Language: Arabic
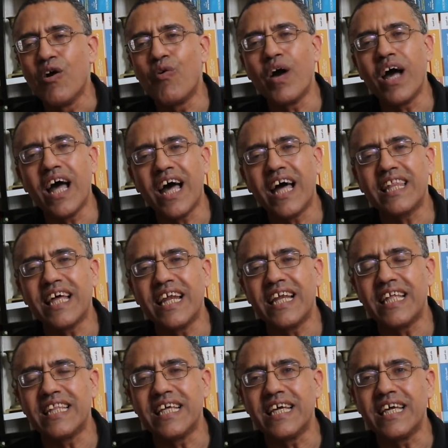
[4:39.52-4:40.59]
هو هذا
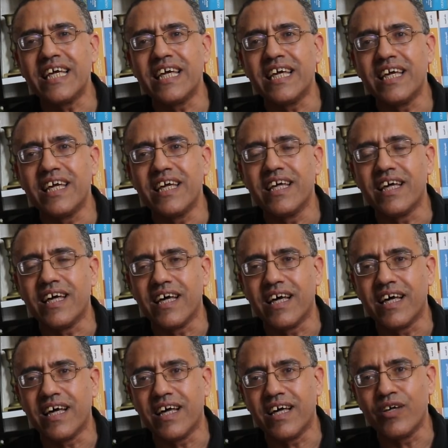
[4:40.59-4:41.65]
الذي
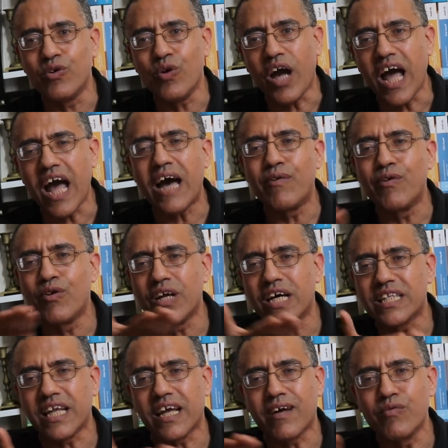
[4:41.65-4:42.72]
آه، يحاول
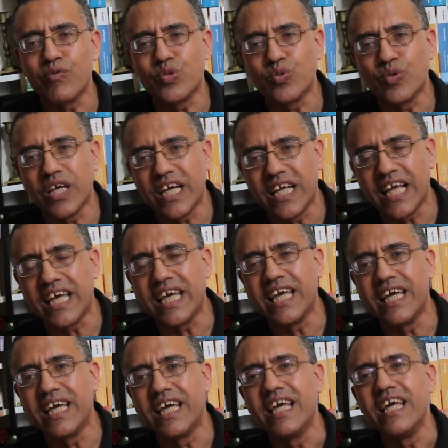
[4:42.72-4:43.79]
الأتراك الوصول
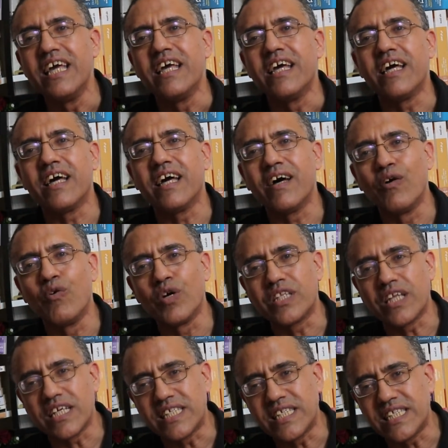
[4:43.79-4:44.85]
إليه آه،
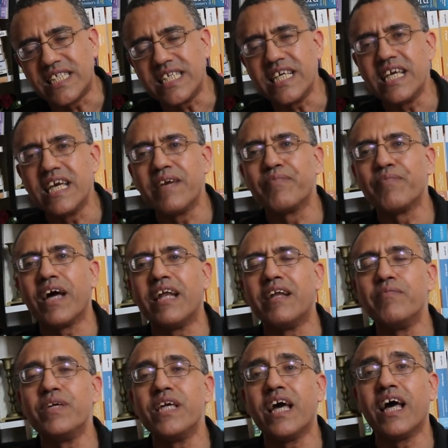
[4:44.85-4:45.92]
وترسيم
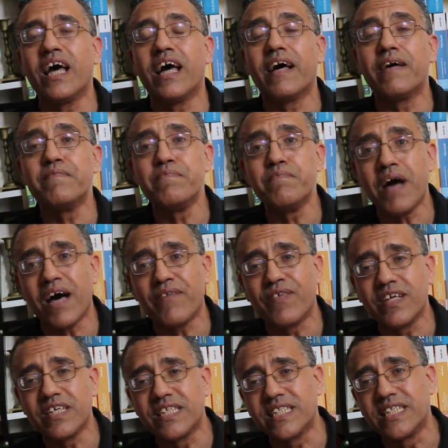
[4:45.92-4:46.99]
المياه مع
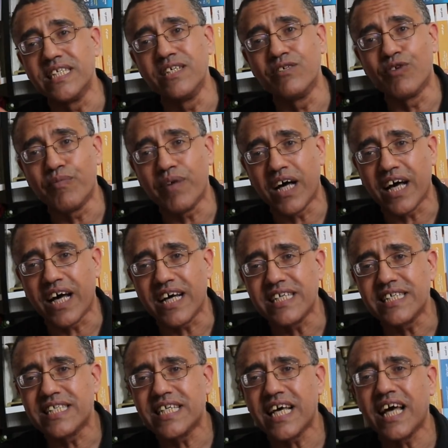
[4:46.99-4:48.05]
فلسطين ومع
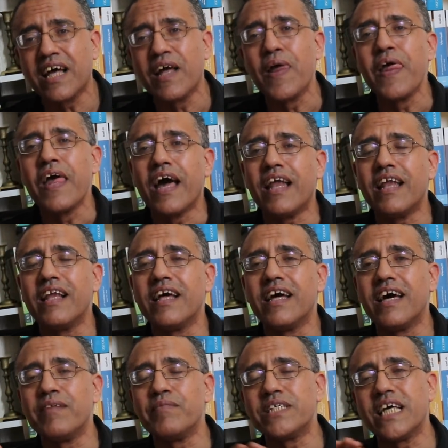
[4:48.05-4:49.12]
غزة
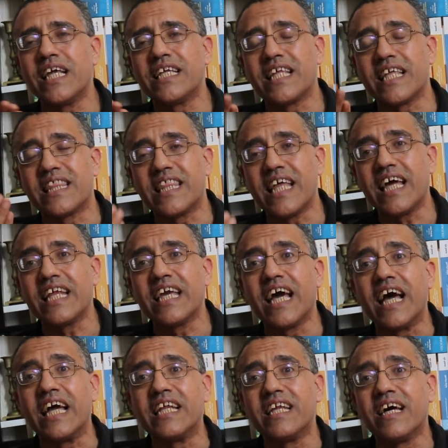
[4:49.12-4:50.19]
المسألة
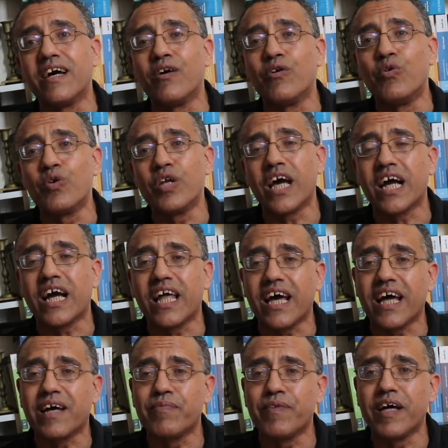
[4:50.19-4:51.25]
الثانية أن هناك
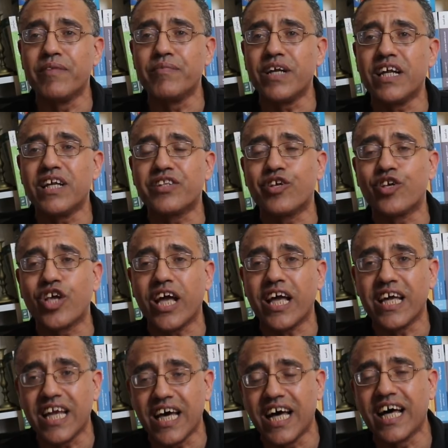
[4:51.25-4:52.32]
رغبة من
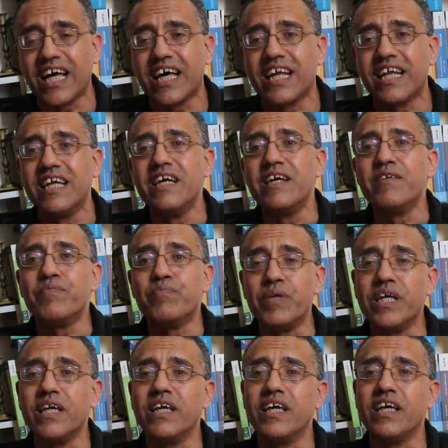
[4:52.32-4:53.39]
الاتجاه الآخر
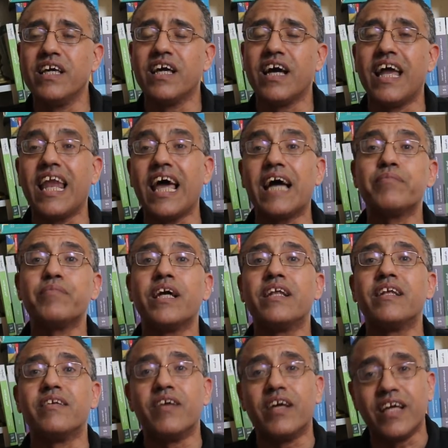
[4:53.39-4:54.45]

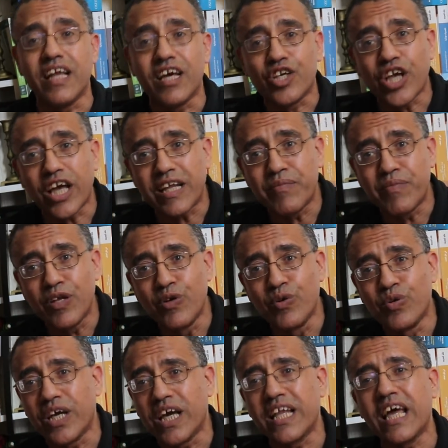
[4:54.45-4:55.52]
بالعمل إلى جانب
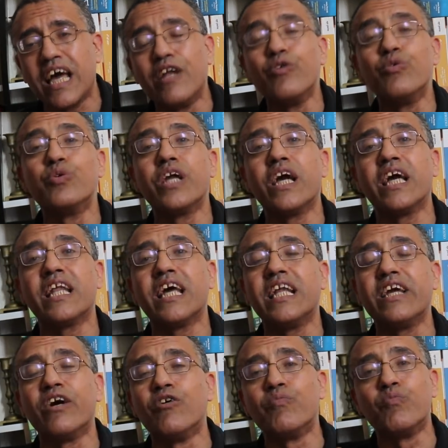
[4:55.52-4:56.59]
اليونان اليونان
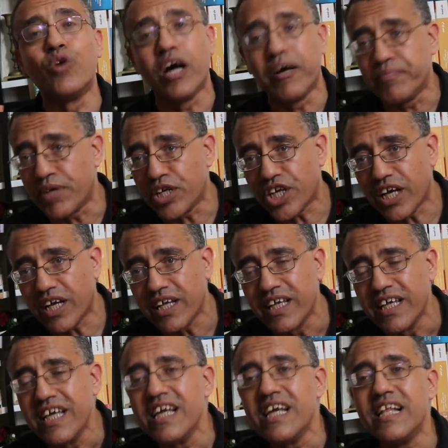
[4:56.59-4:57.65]
اليوم مهمشة
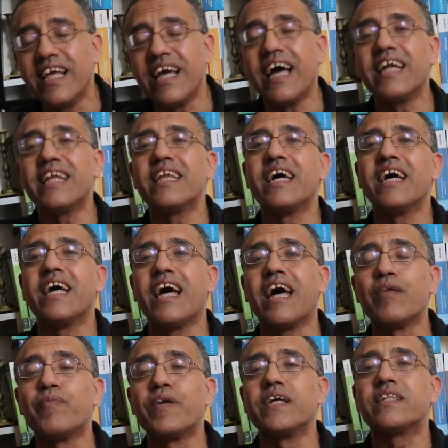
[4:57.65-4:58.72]
لأن
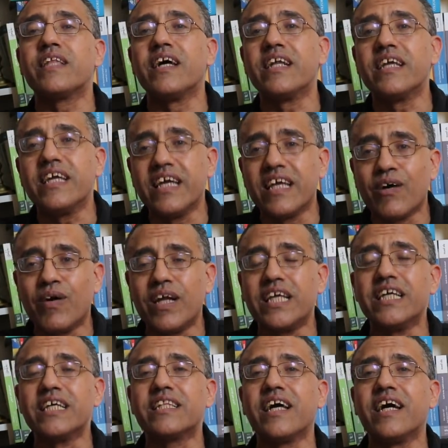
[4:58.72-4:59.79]
البريطانيين
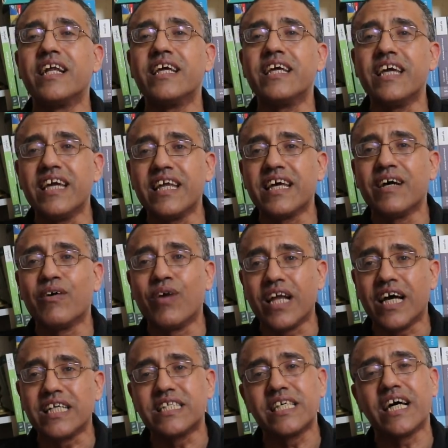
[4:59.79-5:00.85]
والإيطاليين
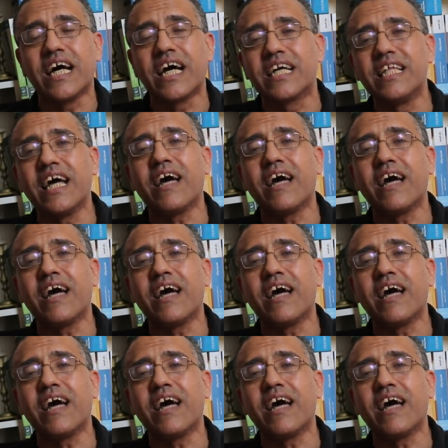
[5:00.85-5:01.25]
والأتراك